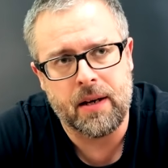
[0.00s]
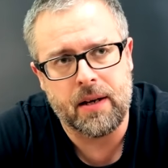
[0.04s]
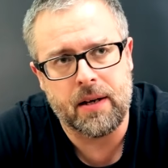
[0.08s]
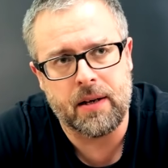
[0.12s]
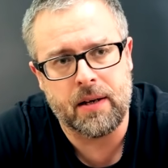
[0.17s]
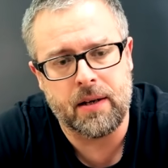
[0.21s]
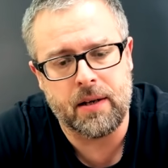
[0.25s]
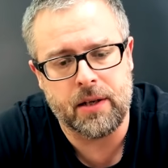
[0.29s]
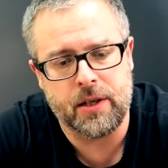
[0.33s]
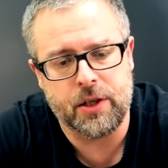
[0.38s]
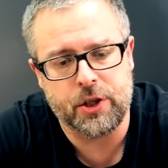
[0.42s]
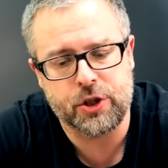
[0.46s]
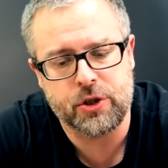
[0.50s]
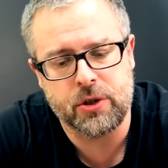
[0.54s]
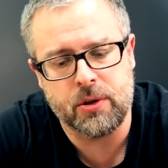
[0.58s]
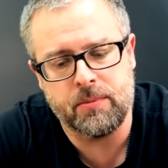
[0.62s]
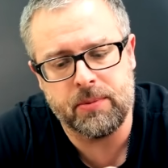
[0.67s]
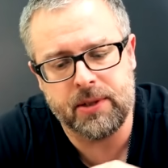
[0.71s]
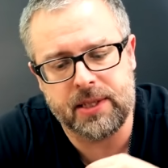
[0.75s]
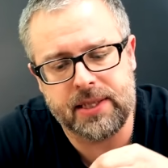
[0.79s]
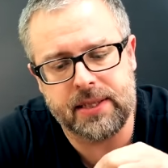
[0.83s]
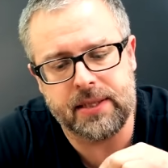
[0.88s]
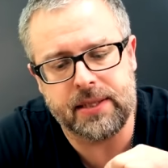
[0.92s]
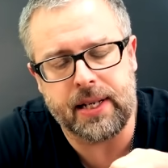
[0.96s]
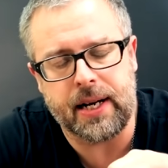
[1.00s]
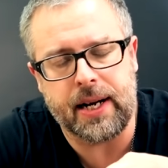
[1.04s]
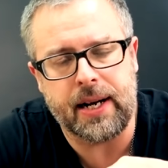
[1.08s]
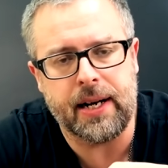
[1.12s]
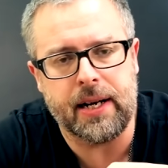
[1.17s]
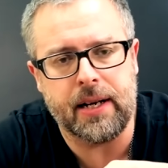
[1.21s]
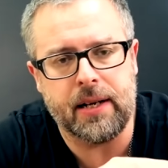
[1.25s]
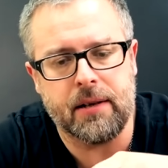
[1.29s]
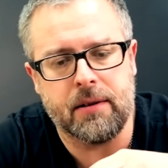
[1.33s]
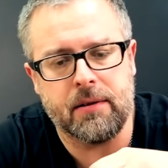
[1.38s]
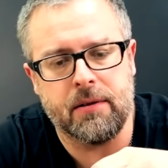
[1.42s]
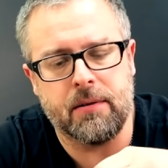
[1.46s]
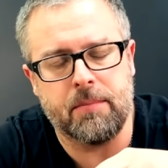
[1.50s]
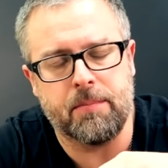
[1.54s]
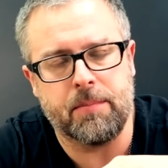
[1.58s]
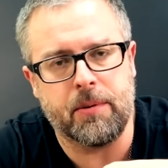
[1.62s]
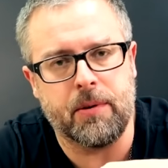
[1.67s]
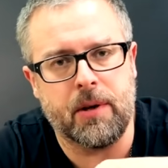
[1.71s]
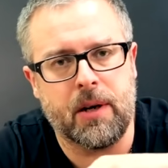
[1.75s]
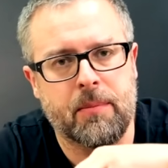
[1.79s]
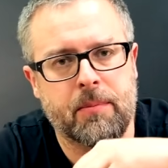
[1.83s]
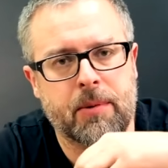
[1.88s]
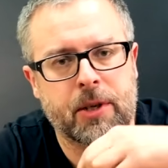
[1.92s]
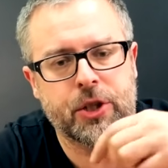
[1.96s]
э, чтобы центральный
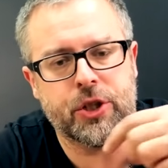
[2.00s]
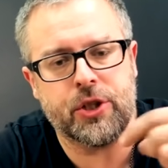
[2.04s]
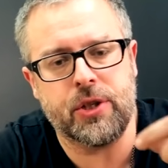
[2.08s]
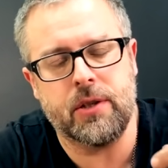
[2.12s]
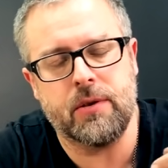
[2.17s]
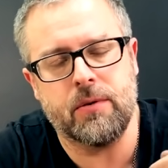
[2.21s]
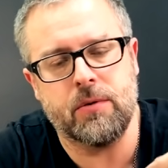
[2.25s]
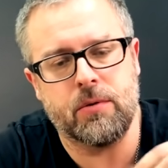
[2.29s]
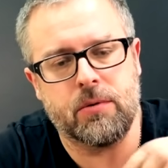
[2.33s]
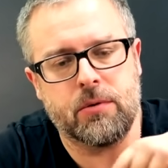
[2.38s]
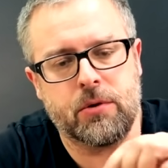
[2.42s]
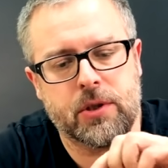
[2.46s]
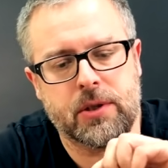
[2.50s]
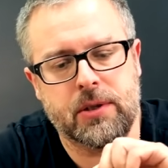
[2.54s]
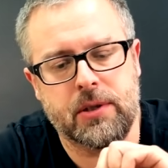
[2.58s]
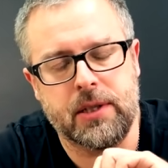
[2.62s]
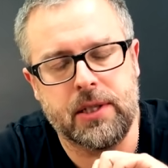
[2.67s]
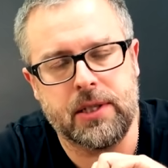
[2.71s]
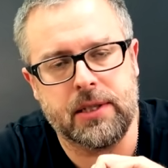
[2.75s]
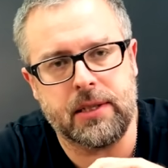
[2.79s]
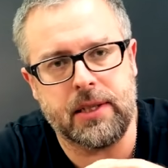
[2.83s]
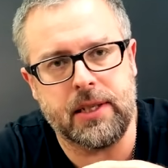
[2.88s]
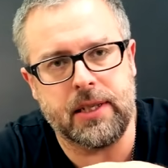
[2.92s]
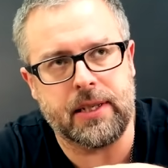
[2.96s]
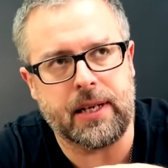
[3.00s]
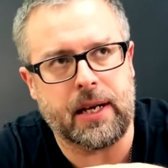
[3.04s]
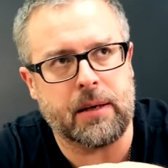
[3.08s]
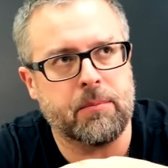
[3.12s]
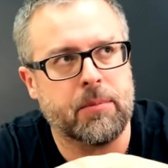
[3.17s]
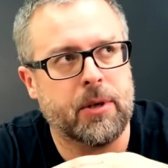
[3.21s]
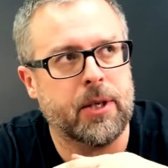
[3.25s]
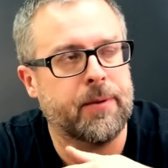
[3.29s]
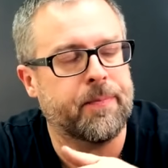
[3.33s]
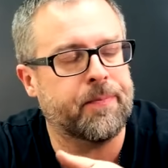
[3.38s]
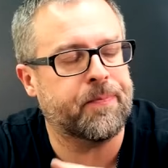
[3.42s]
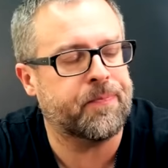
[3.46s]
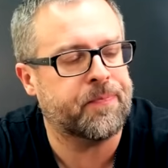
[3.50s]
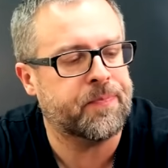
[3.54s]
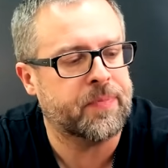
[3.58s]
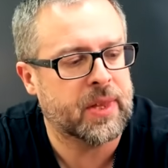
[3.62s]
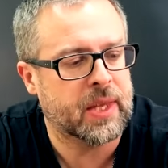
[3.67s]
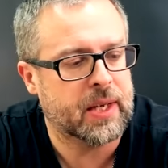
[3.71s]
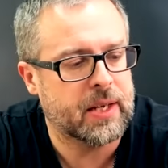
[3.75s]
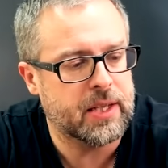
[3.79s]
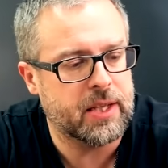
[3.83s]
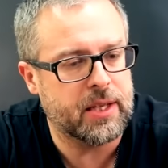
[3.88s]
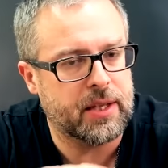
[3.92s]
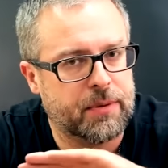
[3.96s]
э, обычный, ну, то есть, из, и как бы
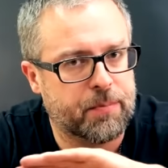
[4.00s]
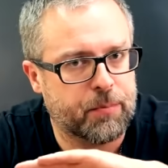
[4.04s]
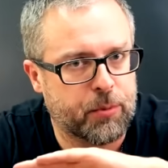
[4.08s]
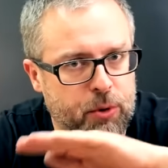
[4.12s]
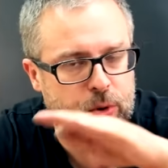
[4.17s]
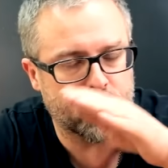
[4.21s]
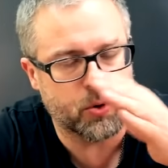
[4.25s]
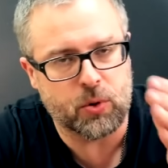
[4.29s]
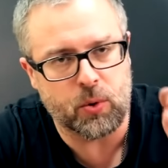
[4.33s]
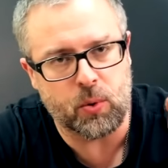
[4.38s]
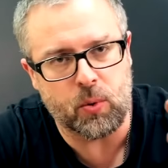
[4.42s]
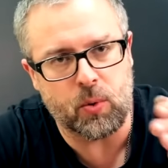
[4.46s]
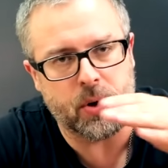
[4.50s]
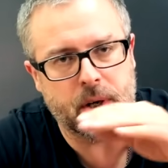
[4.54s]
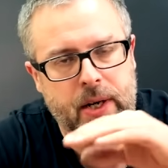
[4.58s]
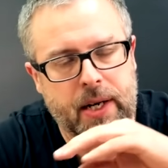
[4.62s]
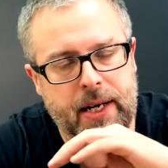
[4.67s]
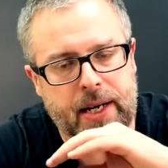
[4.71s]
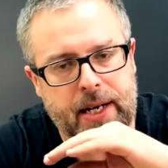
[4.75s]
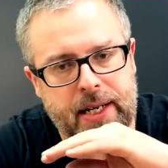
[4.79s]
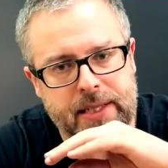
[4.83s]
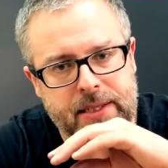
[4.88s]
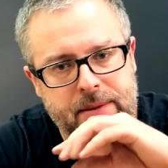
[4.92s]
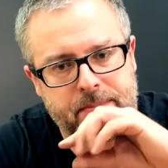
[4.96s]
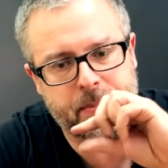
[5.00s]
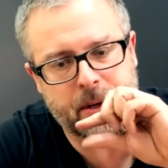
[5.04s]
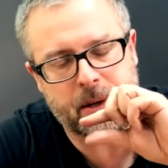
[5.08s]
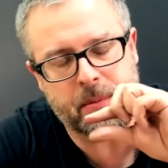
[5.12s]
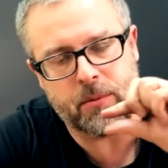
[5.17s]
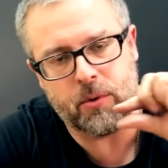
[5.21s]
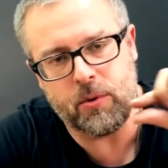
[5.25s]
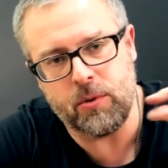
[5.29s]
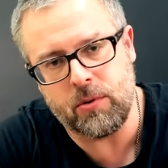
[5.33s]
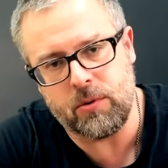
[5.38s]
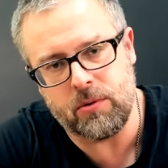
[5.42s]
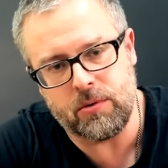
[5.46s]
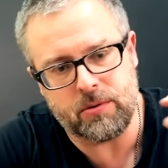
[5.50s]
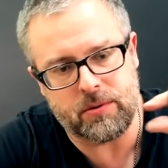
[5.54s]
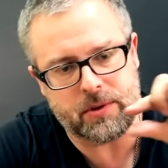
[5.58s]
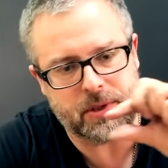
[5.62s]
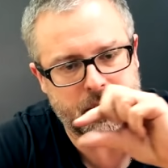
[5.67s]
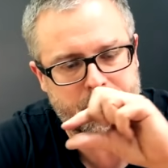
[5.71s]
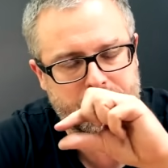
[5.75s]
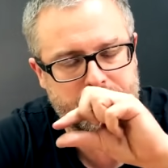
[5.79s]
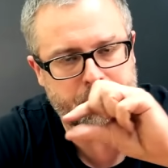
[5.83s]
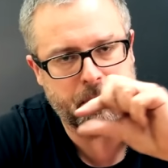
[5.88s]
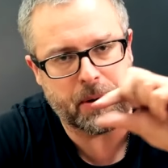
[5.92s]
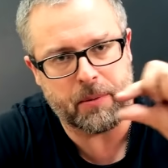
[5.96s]
не из полукруга, а с прямо,
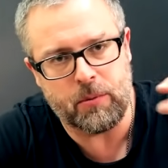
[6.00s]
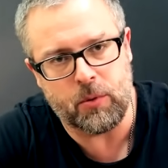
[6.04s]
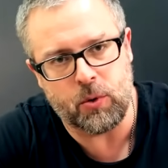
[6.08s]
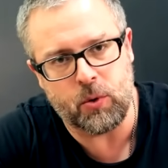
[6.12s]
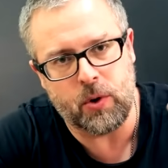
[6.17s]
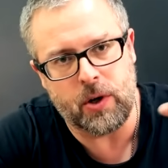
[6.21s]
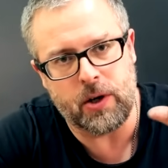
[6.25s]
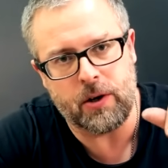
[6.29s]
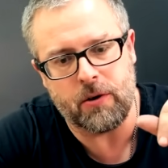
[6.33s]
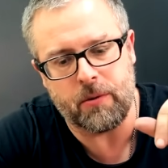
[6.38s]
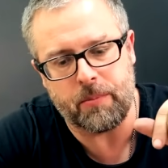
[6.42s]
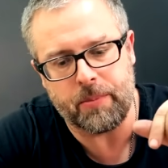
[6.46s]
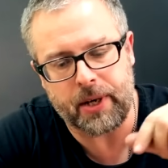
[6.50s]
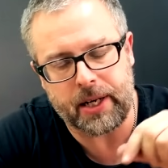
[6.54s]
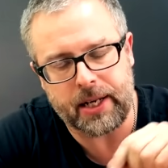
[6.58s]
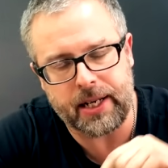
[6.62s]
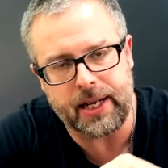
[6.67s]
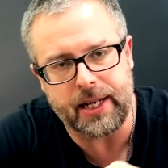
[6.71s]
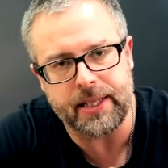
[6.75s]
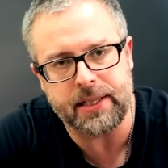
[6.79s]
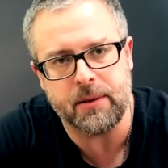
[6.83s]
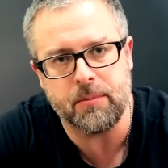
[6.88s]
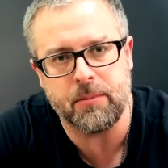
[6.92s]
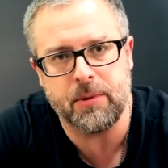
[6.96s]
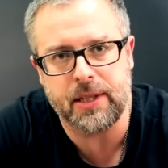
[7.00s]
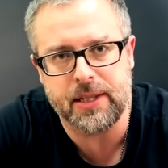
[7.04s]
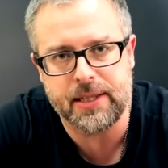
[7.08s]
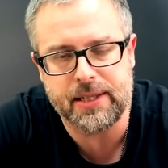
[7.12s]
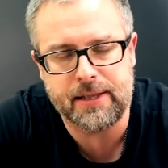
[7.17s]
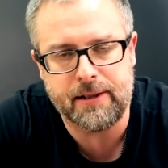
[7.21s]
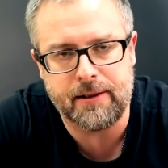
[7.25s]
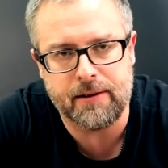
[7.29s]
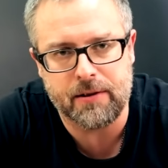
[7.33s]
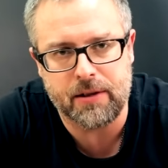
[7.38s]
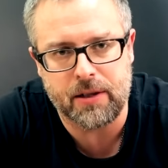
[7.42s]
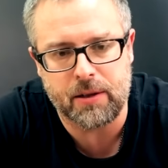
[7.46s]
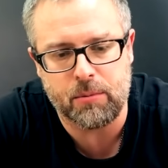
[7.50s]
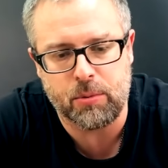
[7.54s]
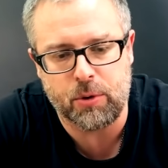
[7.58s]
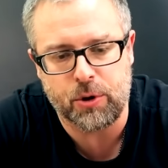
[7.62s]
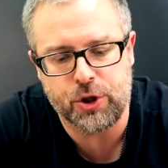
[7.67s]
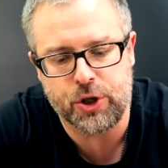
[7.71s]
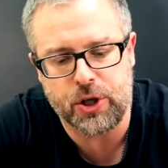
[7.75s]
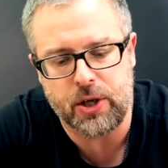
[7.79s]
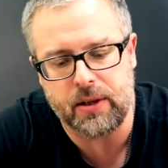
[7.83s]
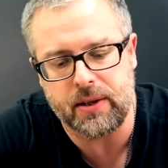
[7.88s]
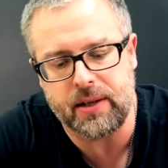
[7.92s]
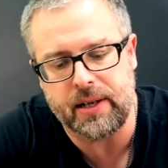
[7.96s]
э, прямоугольного проката была сделана
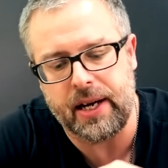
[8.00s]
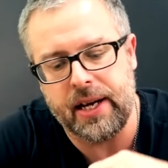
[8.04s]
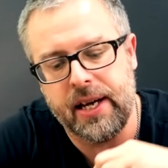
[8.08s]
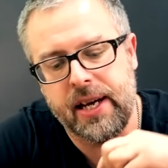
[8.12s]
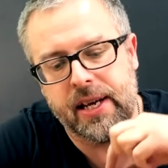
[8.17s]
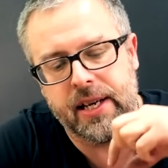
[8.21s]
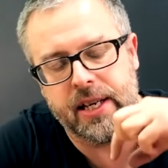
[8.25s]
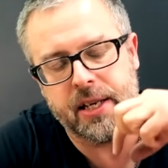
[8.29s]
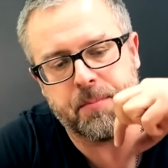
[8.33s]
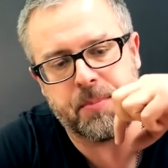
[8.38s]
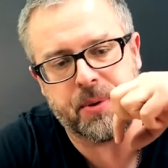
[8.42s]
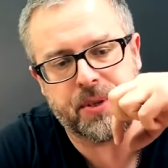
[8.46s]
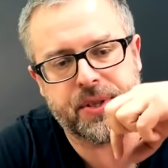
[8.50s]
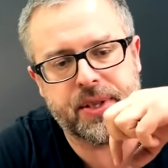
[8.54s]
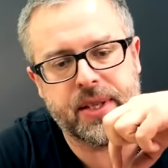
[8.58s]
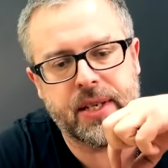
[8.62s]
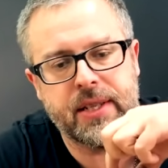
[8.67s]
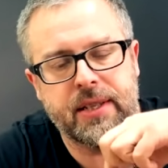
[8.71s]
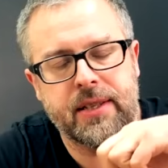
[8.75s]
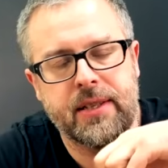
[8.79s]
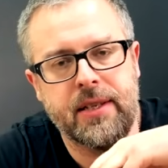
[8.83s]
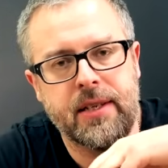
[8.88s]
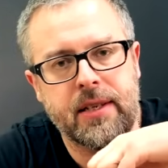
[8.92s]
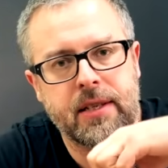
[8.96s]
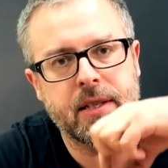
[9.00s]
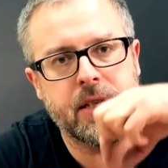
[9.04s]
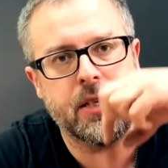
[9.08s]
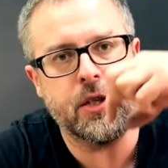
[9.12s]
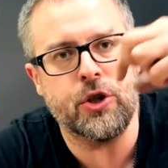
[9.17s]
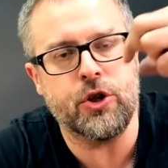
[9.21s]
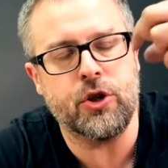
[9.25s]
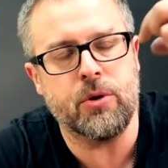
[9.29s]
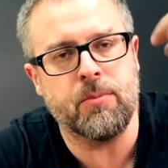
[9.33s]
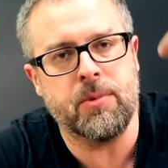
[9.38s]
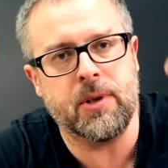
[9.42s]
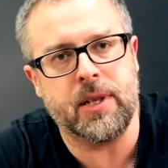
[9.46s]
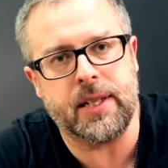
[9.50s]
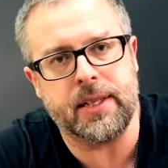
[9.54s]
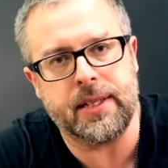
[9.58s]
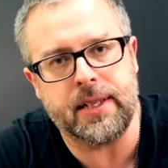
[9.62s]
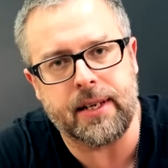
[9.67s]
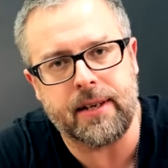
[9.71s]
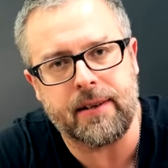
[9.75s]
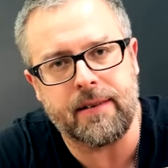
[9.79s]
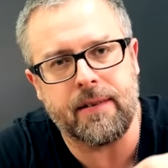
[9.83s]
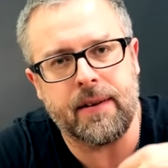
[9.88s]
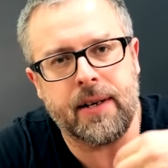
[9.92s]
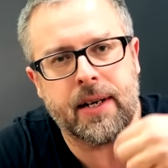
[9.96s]
обручалка, и посередине еще была
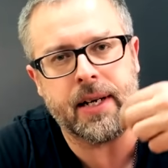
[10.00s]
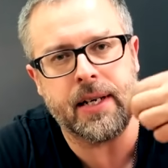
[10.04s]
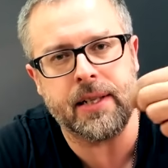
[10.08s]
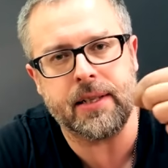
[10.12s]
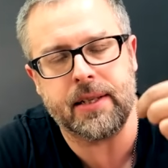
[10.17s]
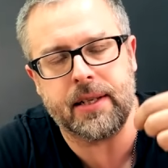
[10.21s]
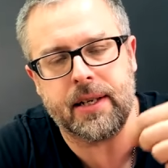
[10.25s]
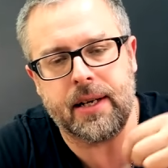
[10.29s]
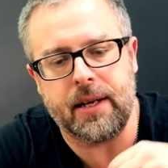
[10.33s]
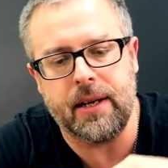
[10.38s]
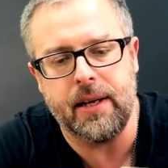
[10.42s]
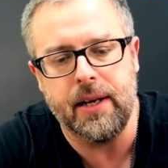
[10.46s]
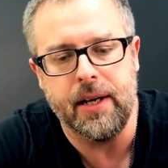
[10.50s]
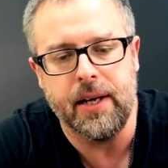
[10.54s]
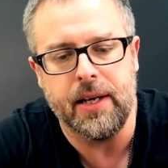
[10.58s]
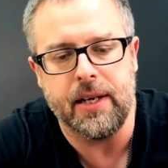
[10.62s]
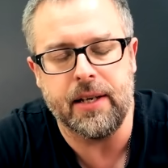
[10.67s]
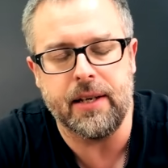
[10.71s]
накладка,